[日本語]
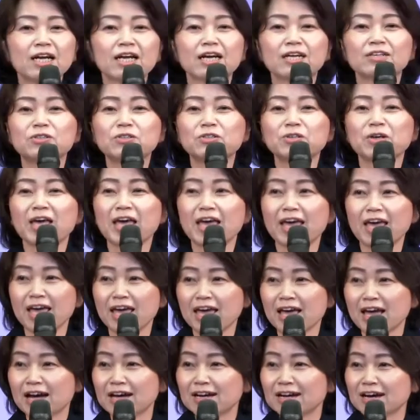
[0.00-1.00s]
ら来る
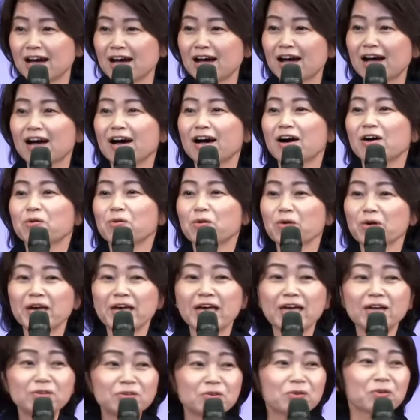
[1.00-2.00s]
平安がを
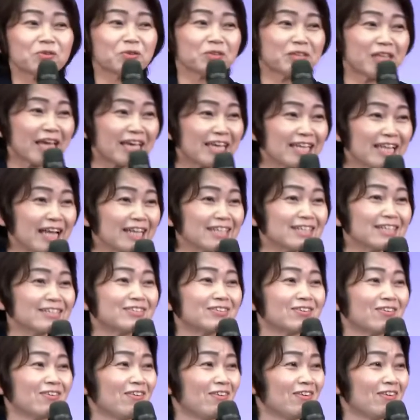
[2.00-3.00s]
得ることできないです
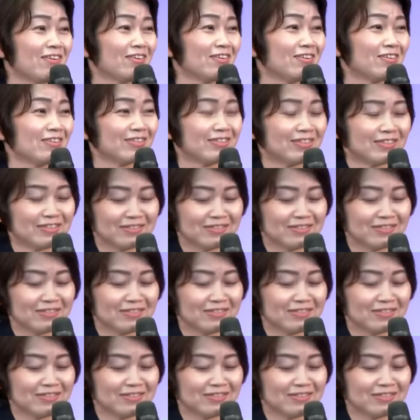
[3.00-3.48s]
よ。だ